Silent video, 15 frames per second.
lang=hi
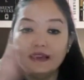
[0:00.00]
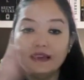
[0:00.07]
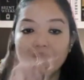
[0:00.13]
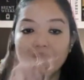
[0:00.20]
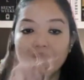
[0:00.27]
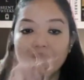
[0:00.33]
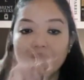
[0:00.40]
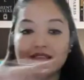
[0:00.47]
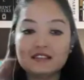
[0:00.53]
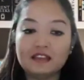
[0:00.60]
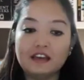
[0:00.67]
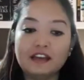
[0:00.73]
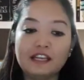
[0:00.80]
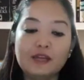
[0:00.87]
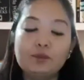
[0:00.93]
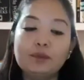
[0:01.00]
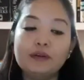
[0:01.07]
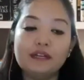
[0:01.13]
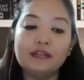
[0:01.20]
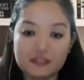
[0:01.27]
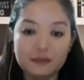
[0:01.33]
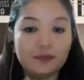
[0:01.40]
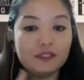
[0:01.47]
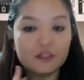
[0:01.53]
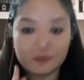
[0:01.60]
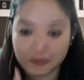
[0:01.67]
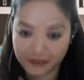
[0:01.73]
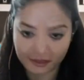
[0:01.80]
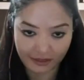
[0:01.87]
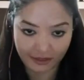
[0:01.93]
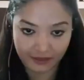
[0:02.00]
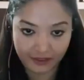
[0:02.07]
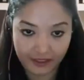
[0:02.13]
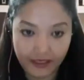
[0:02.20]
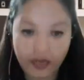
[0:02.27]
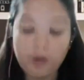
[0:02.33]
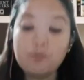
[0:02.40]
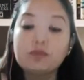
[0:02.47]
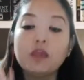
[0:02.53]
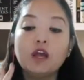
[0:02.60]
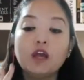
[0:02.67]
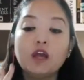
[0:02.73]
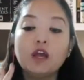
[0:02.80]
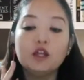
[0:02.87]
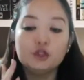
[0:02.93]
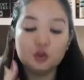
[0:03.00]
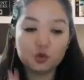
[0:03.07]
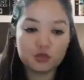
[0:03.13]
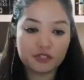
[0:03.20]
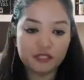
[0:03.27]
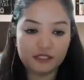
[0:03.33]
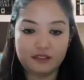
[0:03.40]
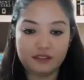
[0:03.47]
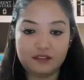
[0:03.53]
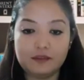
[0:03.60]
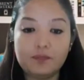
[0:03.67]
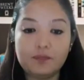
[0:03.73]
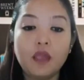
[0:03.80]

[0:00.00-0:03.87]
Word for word: या स्क्रीन पे डिस्टर्बेंस मत करिएगा दूसरी चीज